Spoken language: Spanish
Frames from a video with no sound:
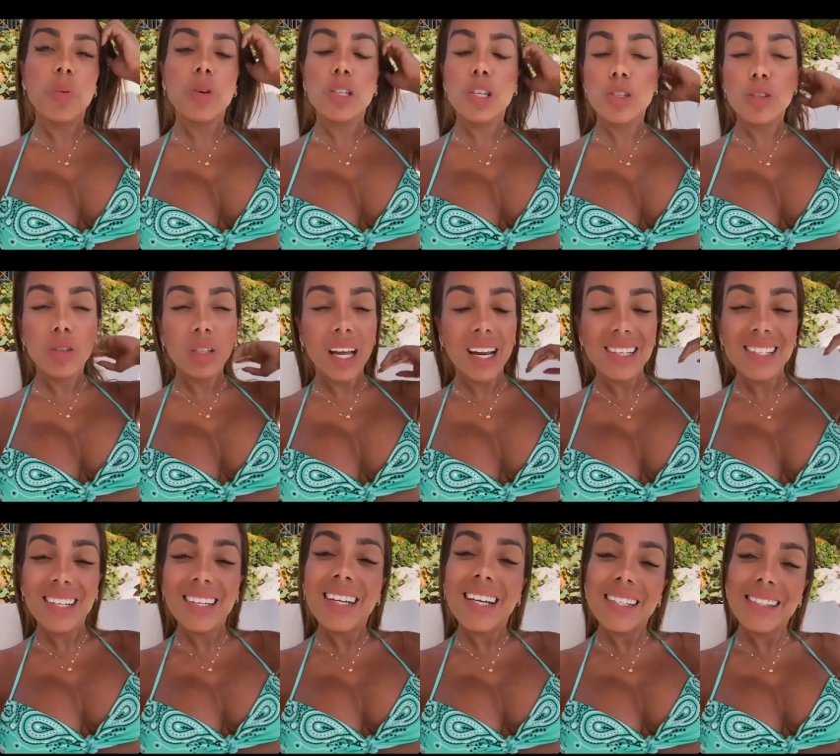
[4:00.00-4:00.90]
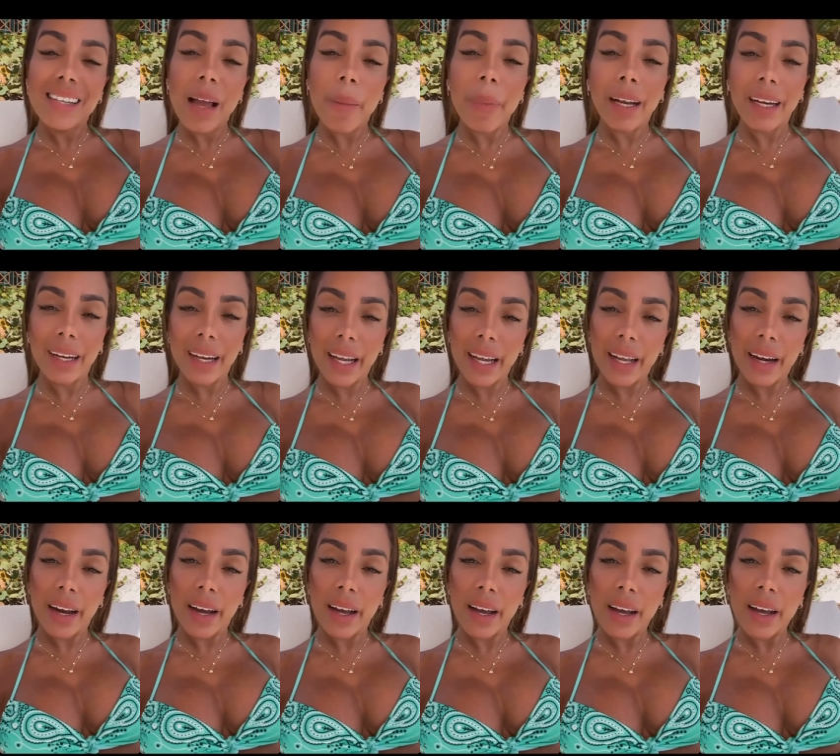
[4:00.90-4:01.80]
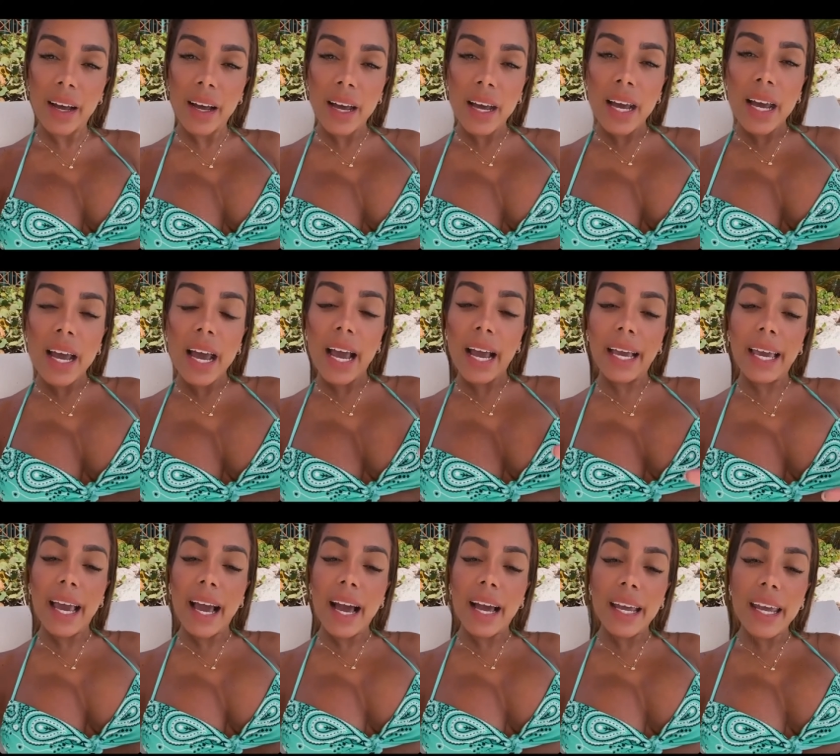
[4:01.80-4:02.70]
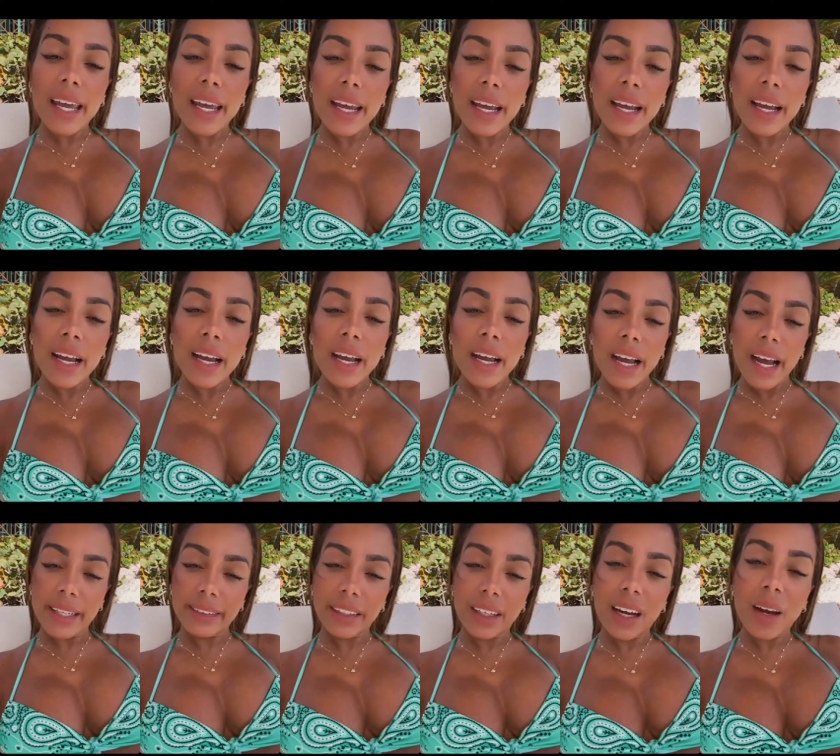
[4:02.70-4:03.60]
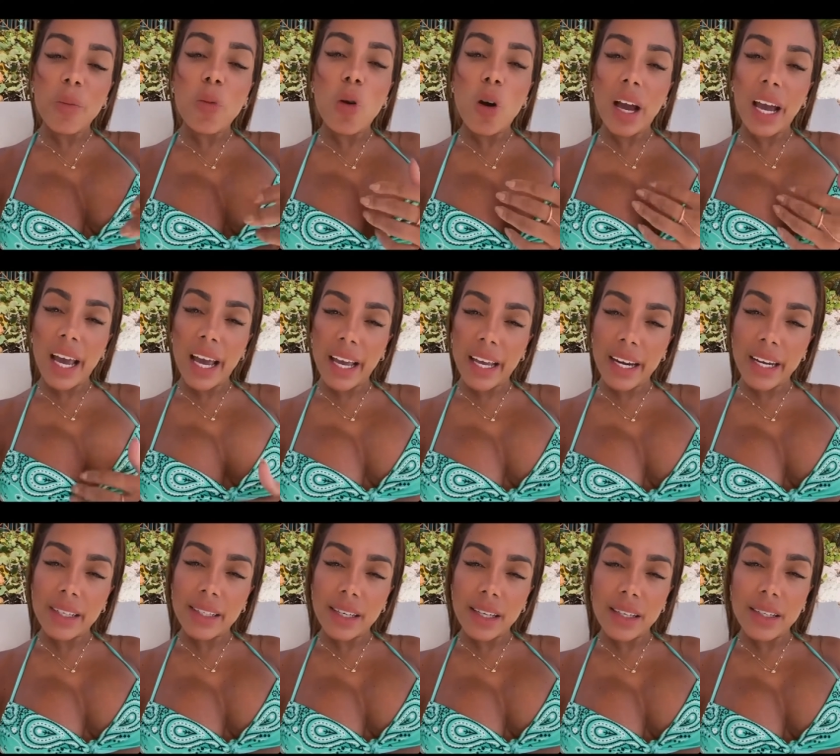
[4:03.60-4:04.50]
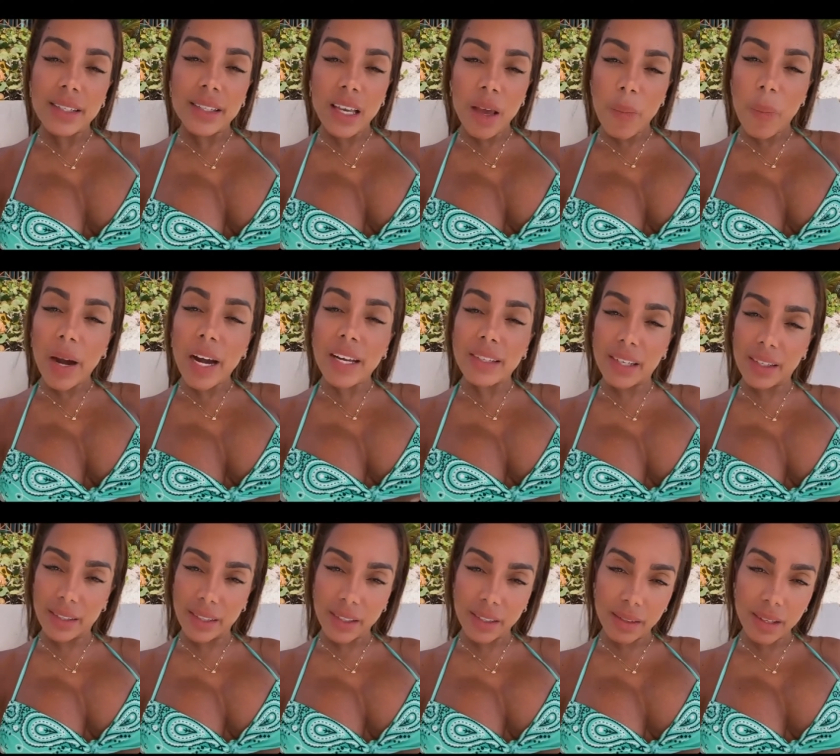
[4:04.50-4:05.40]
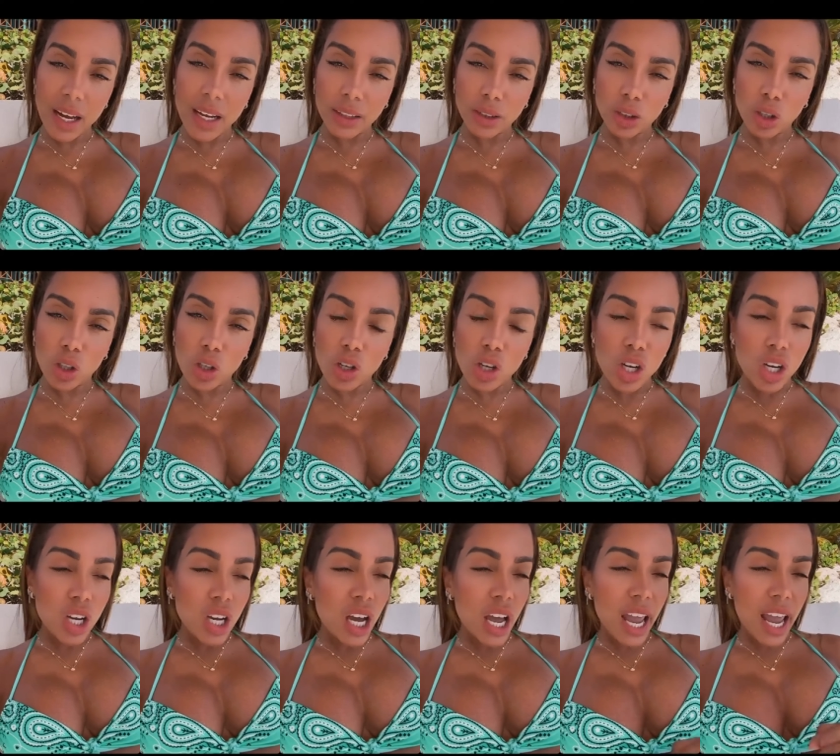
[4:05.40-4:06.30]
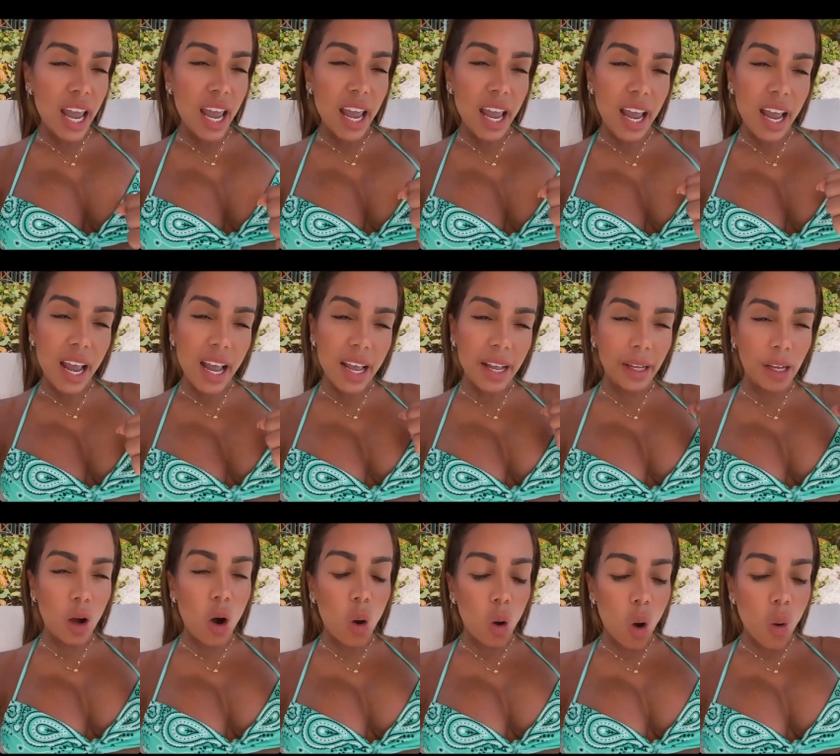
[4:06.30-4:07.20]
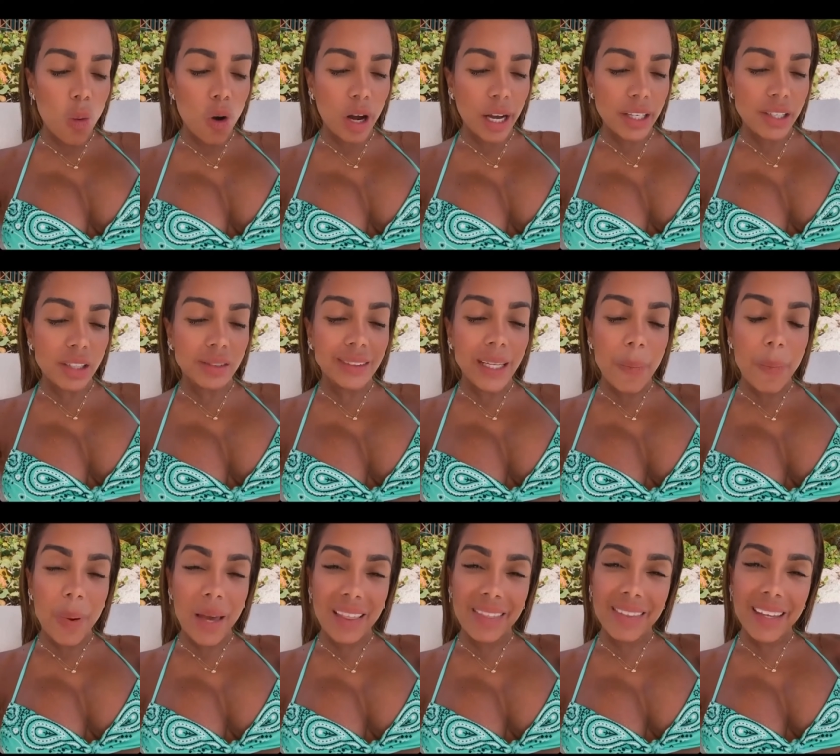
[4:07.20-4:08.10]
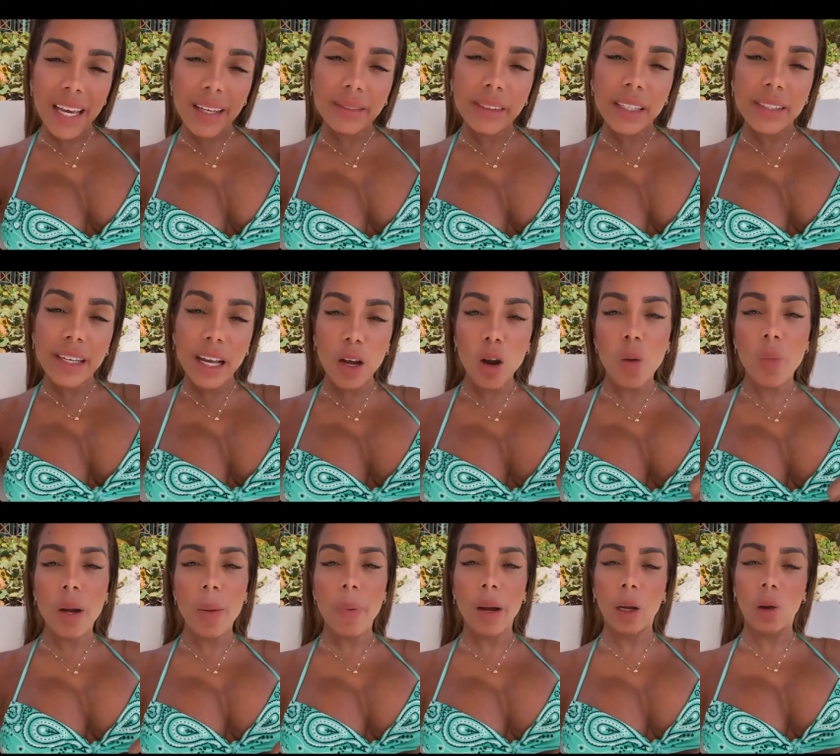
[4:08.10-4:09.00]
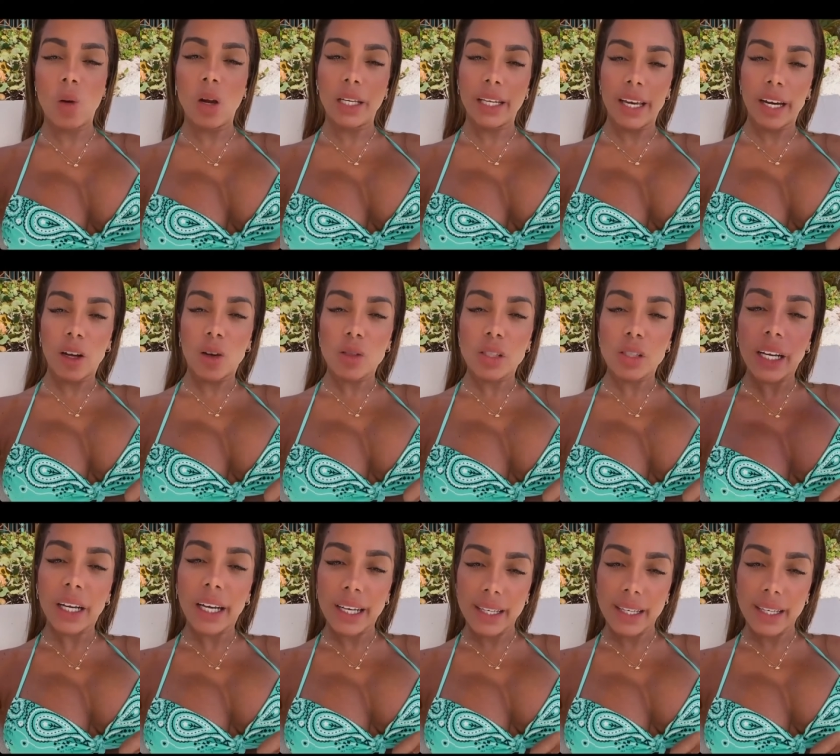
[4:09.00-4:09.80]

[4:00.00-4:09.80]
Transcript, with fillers: posicionarse de esta manera, es que ahí están las mujeres siempre necesitando, eh, como que son dependientes del hombre para cualquier cosa.